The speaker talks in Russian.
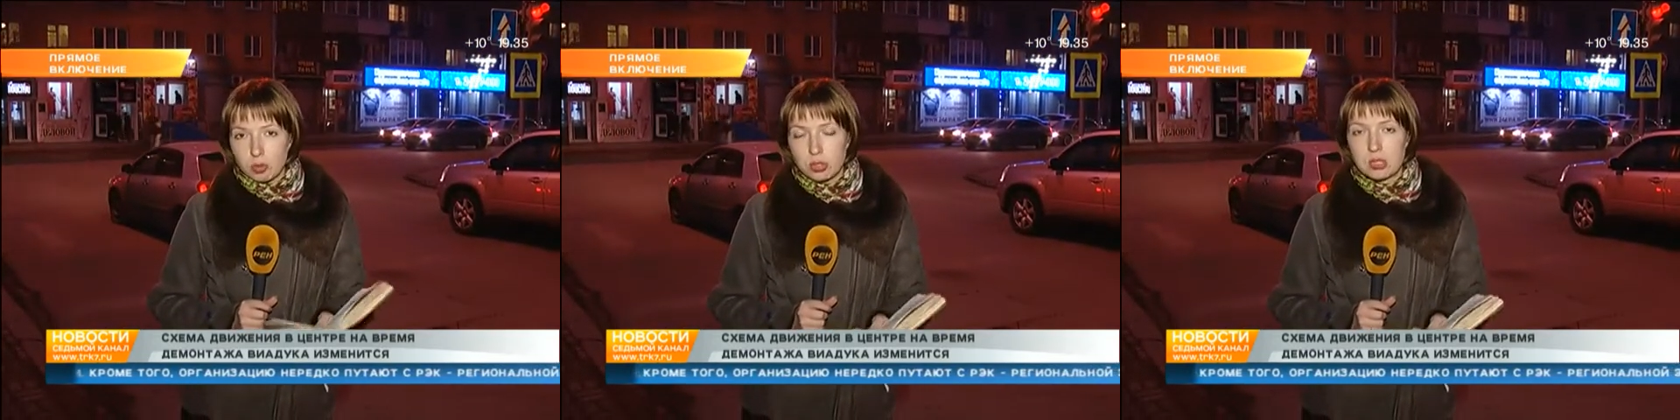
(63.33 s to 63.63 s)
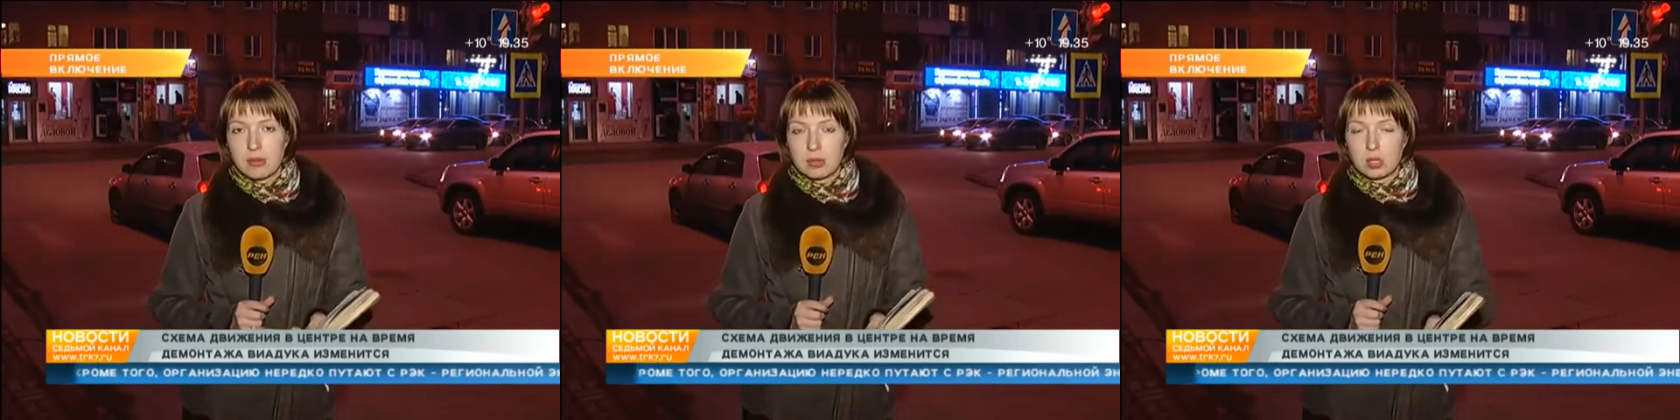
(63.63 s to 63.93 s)

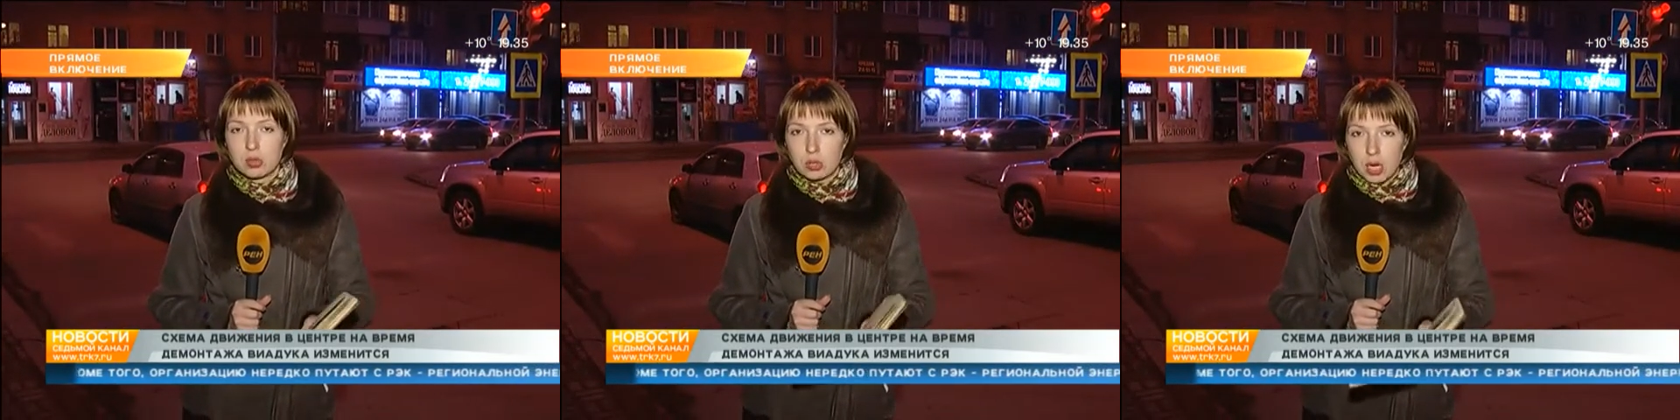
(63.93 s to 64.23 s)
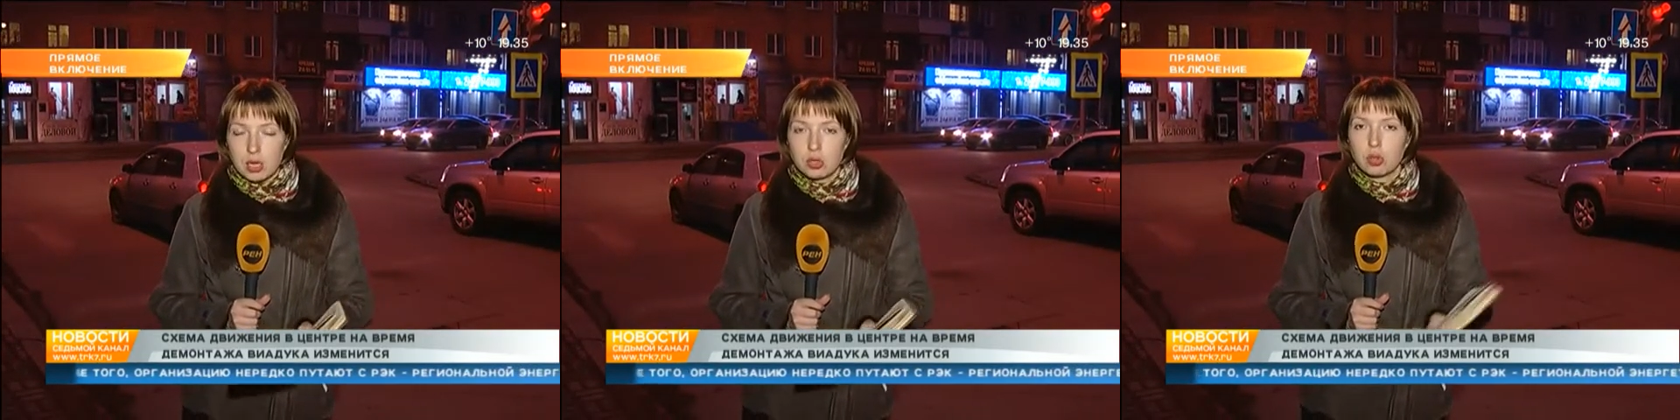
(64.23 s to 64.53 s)
будут завтра с
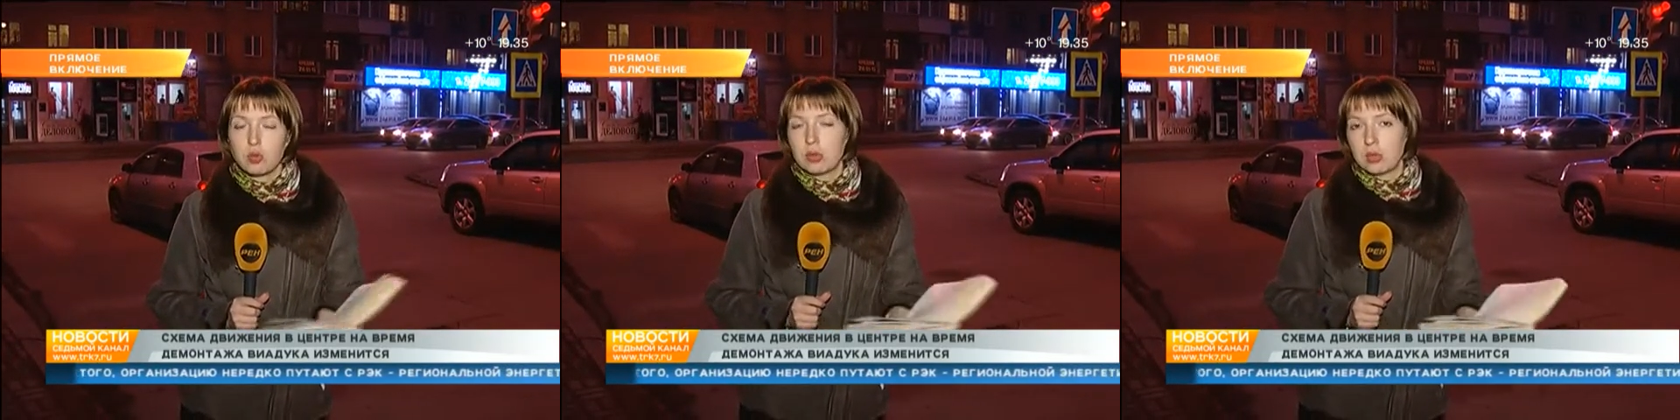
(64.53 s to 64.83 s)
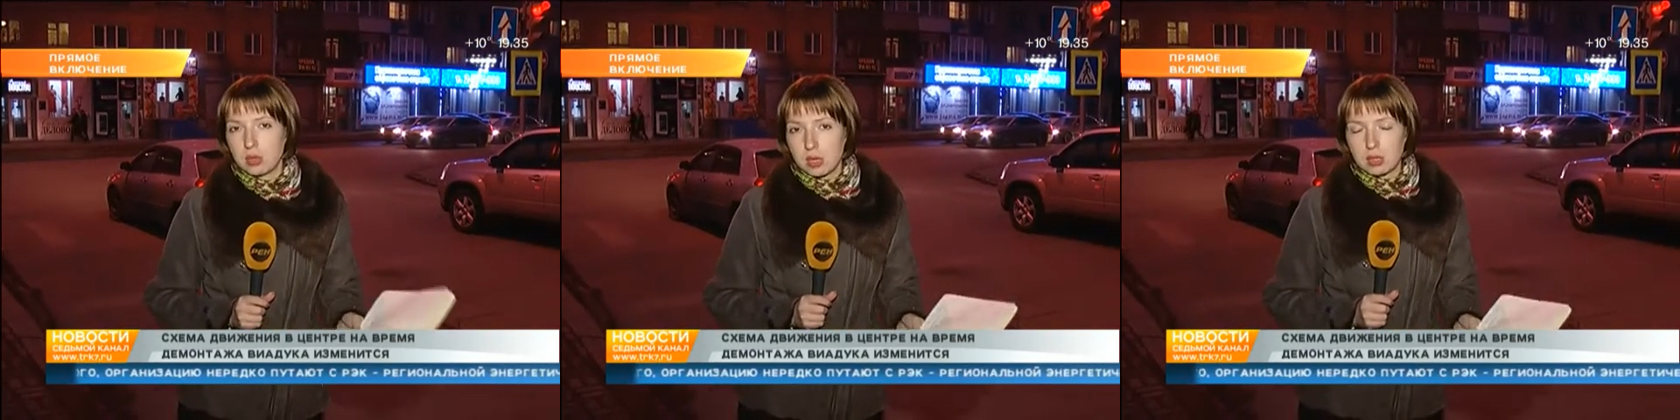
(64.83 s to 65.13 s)
утра,
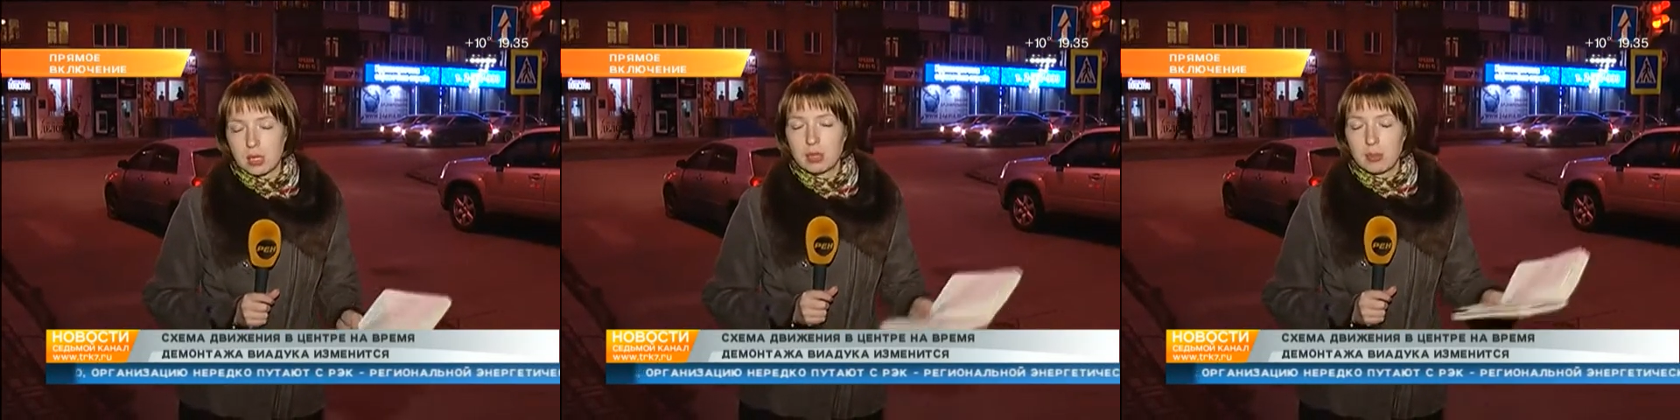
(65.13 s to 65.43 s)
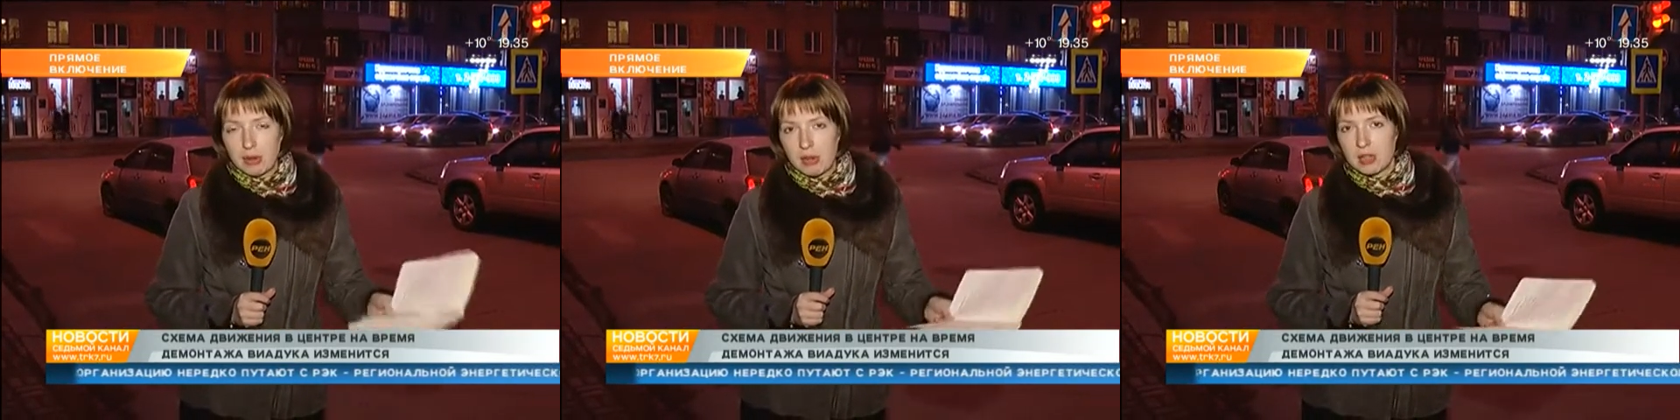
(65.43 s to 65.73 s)
чтобы
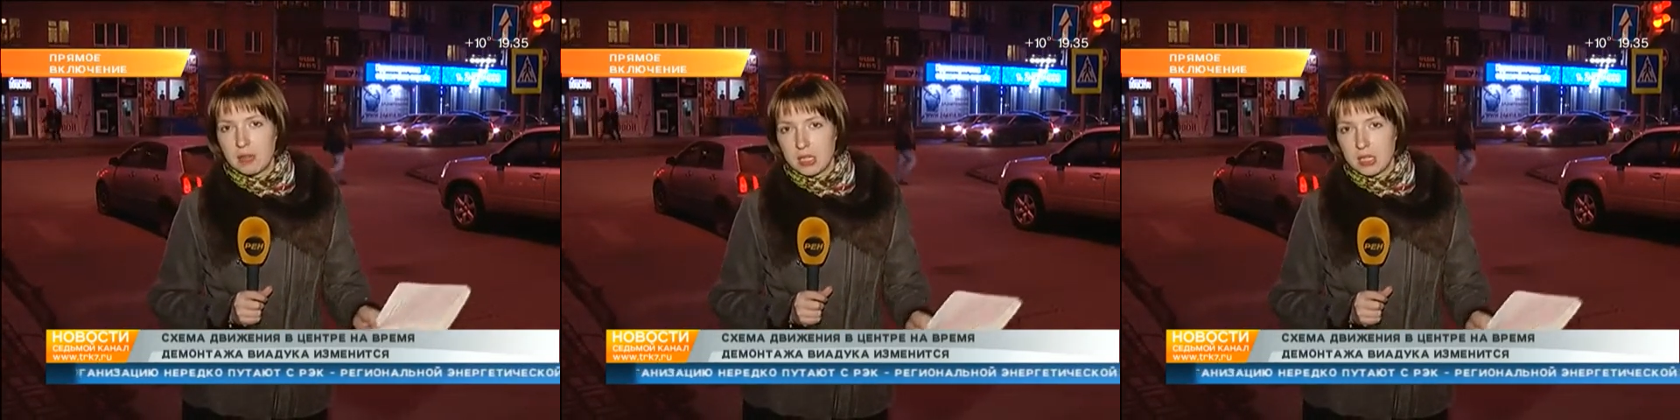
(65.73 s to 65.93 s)
направлять